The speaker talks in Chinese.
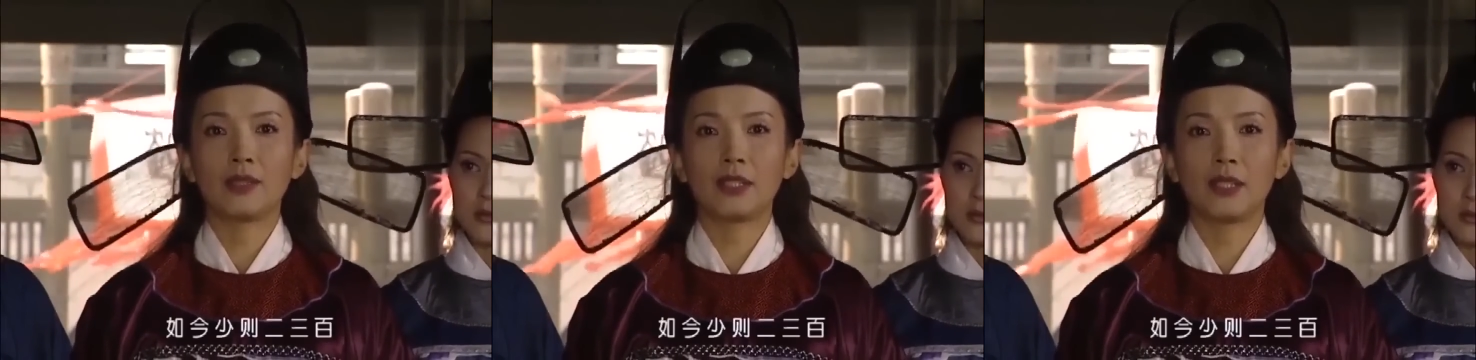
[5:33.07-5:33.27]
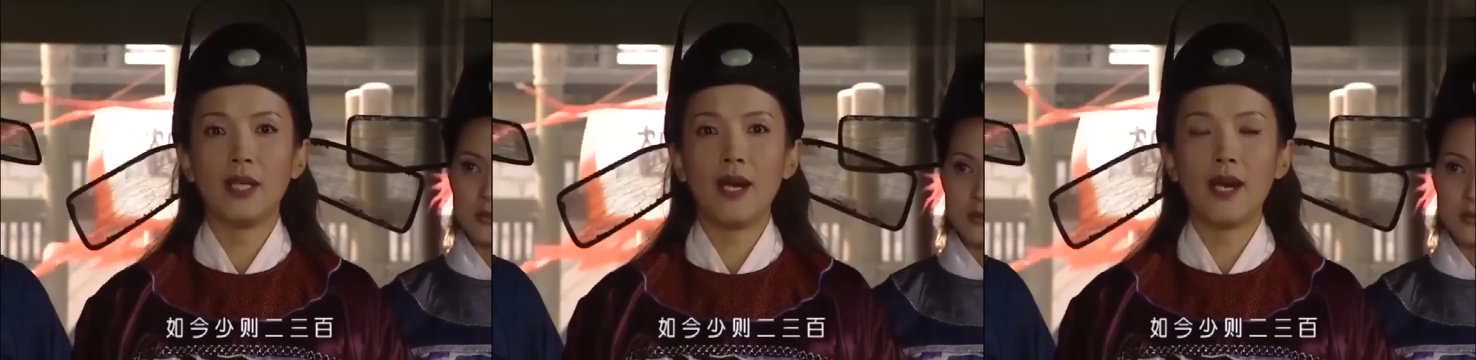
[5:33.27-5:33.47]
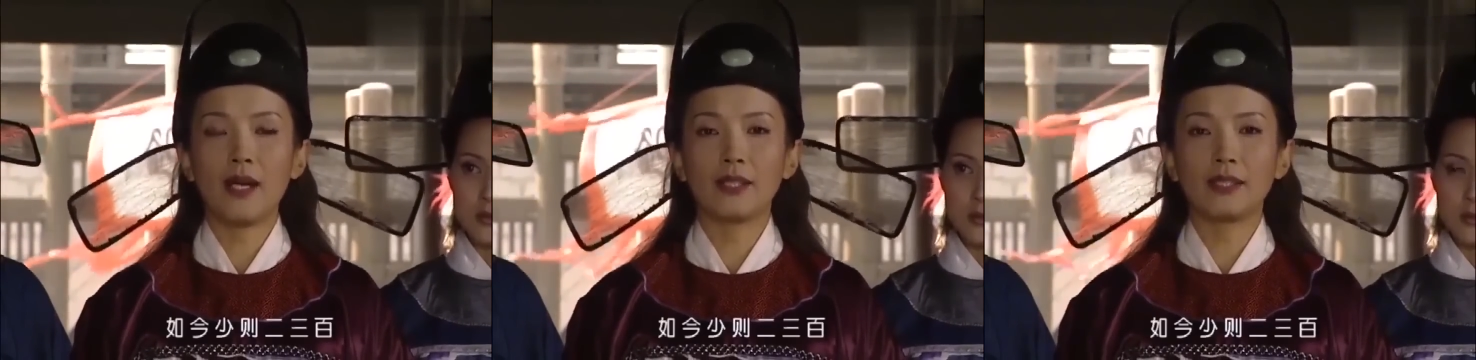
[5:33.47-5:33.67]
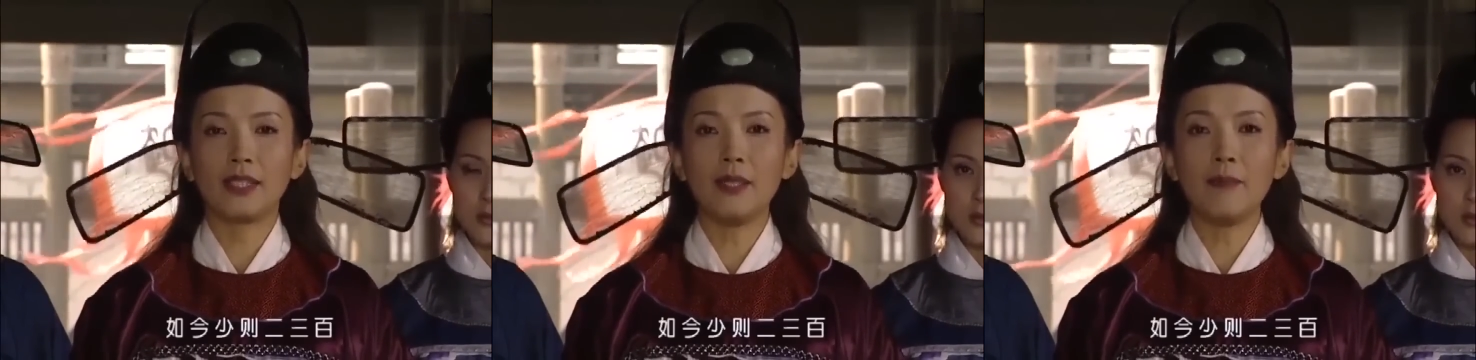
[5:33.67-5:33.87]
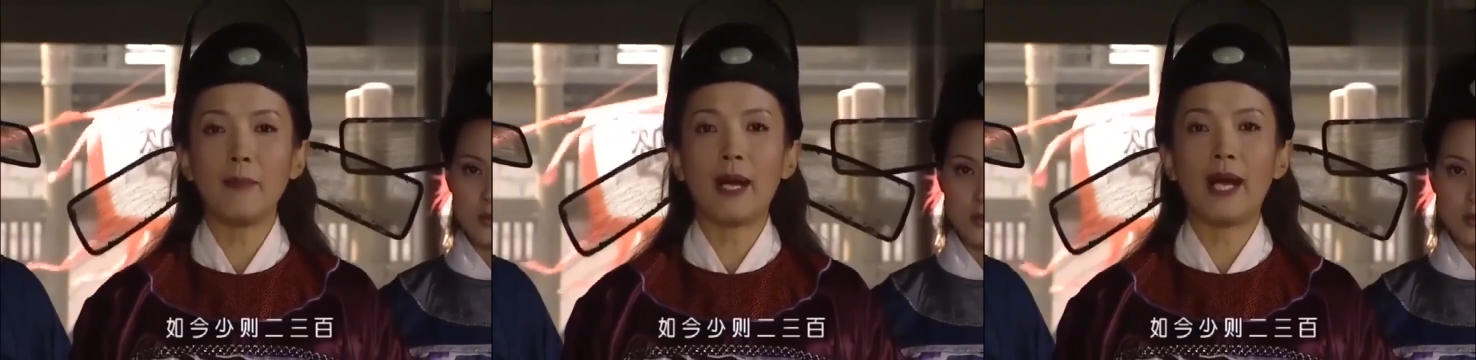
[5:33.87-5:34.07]
则
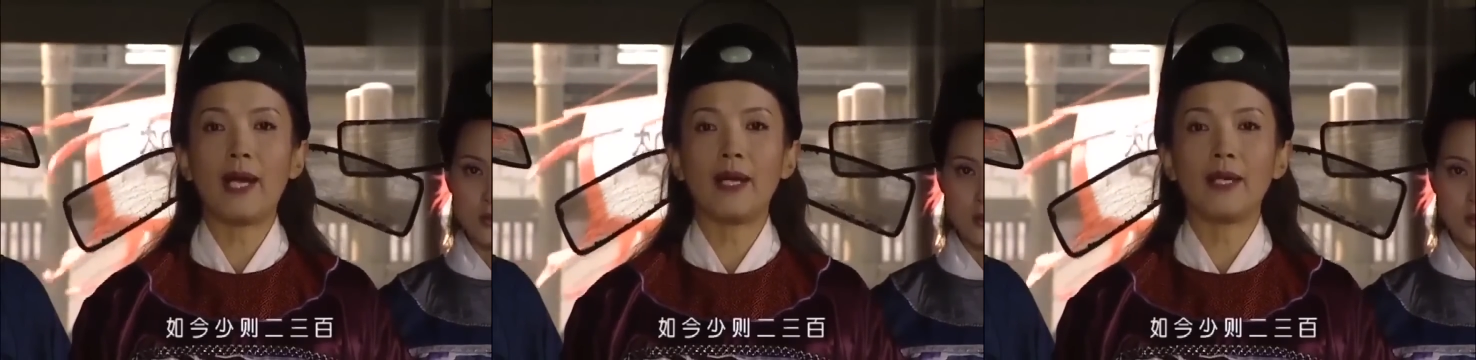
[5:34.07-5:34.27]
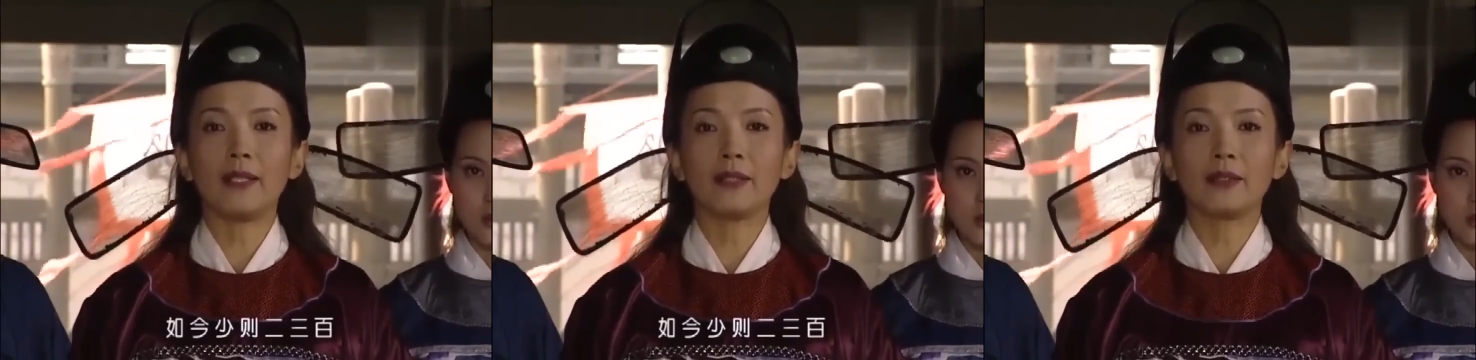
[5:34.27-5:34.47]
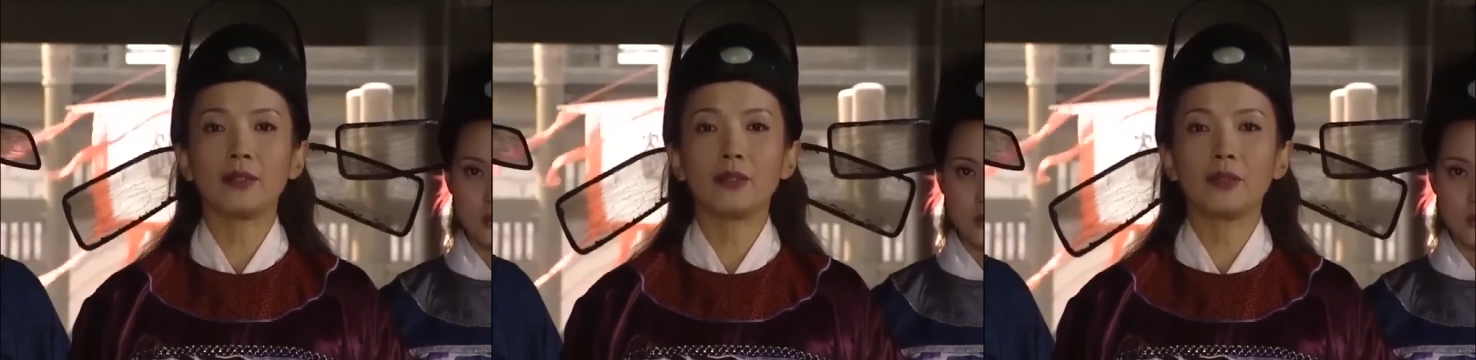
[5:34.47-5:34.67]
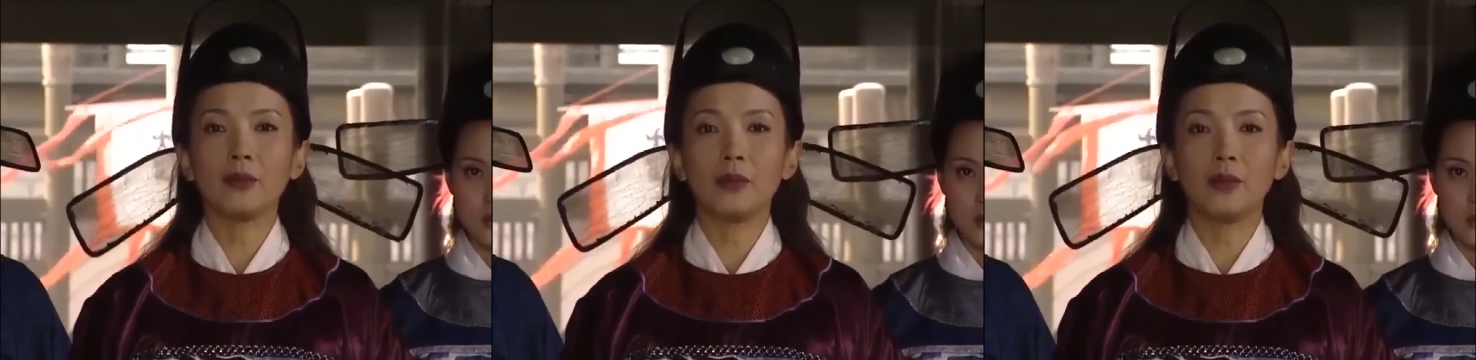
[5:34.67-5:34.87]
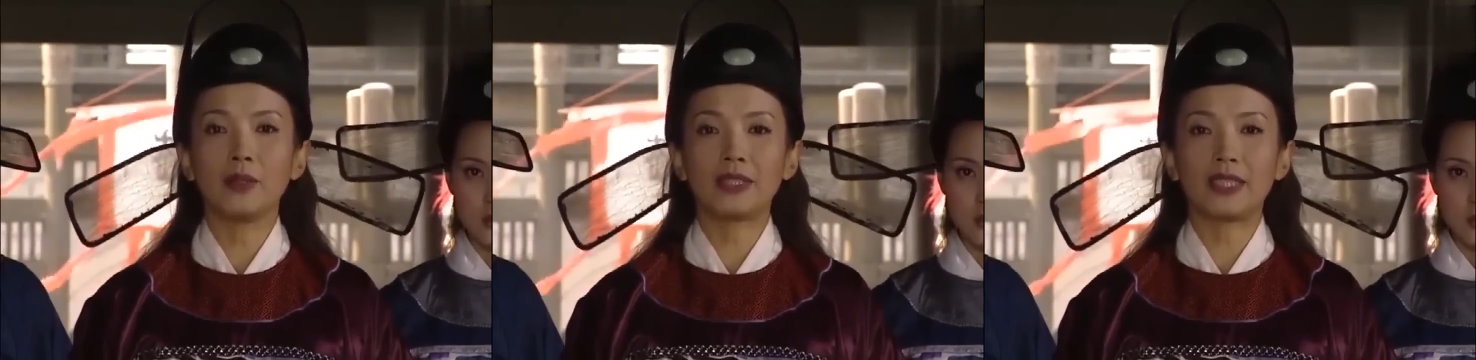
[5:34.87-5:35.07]
200-300，
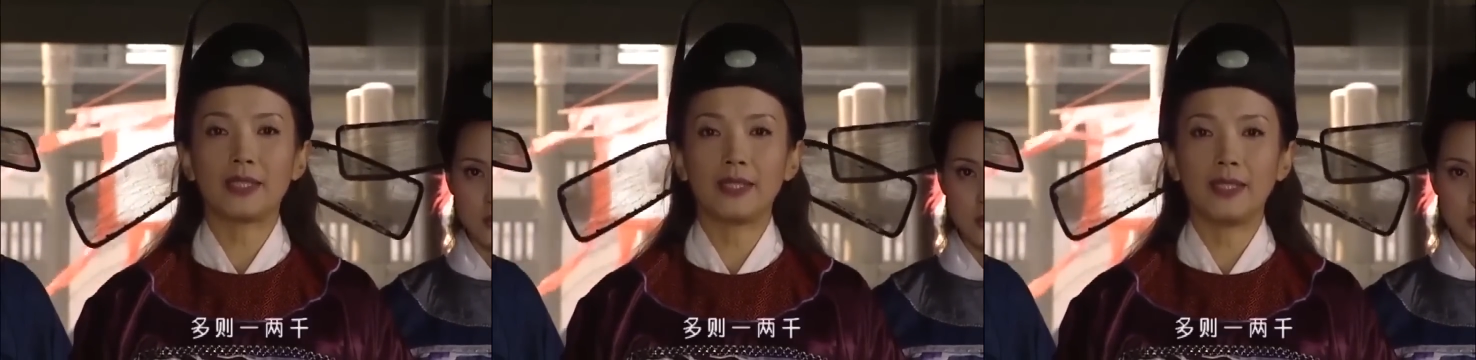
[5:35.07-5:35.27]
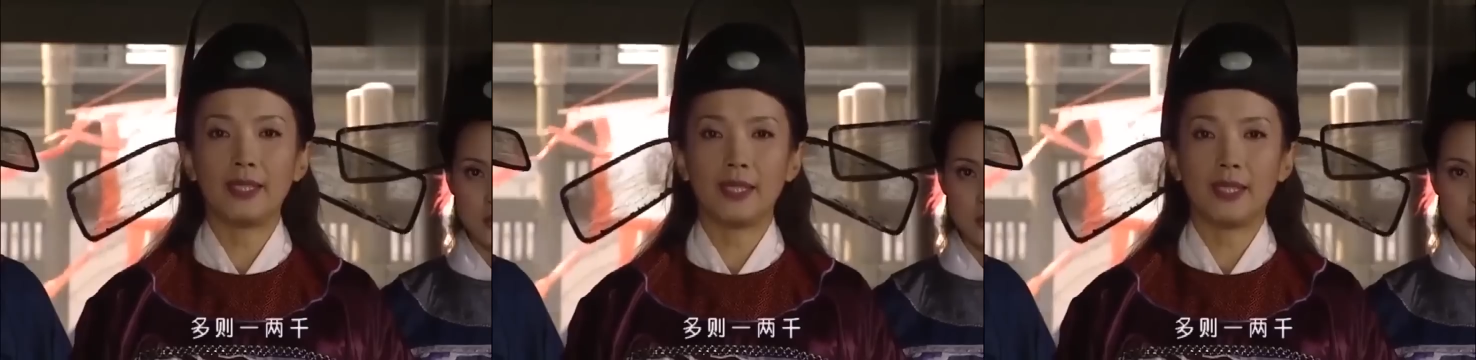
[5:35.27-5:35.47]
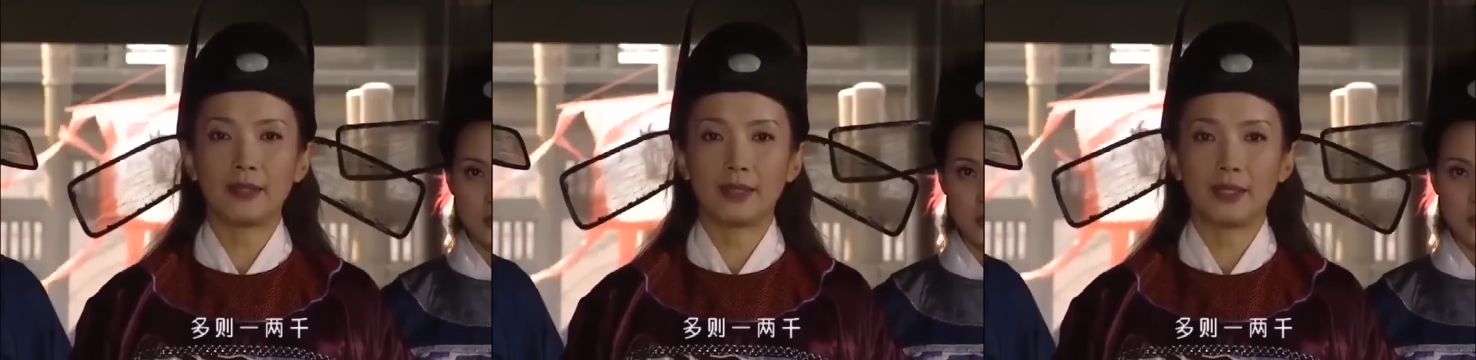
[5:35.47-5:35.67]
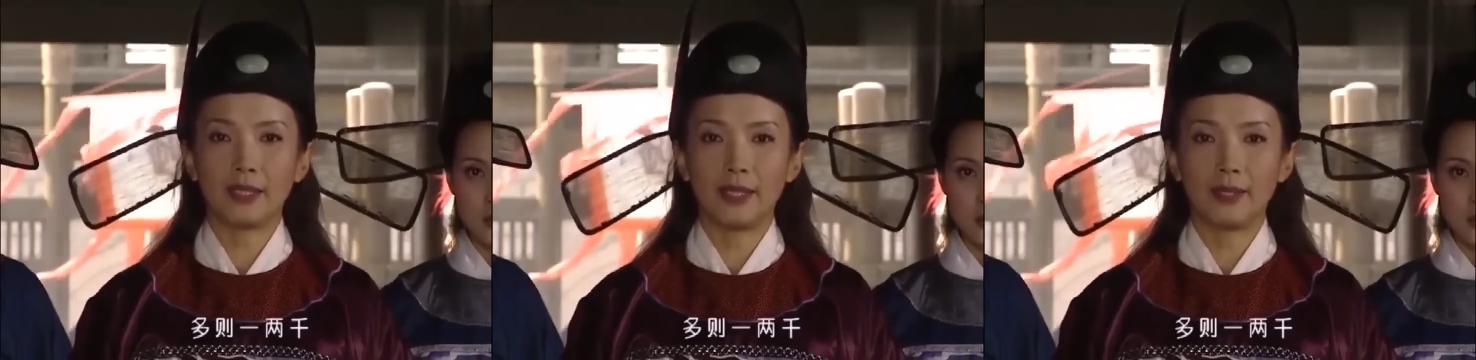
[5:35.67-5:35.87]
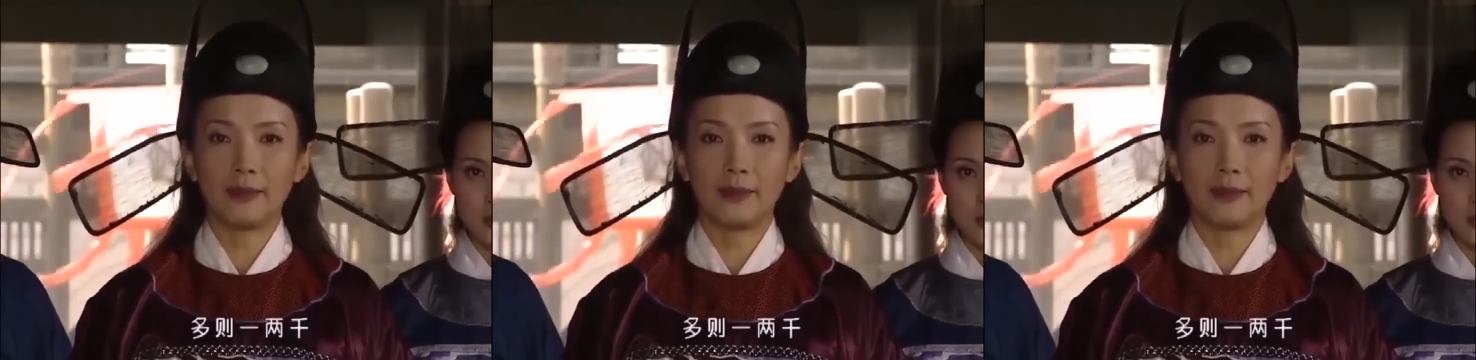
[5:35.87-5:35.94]
多则1-2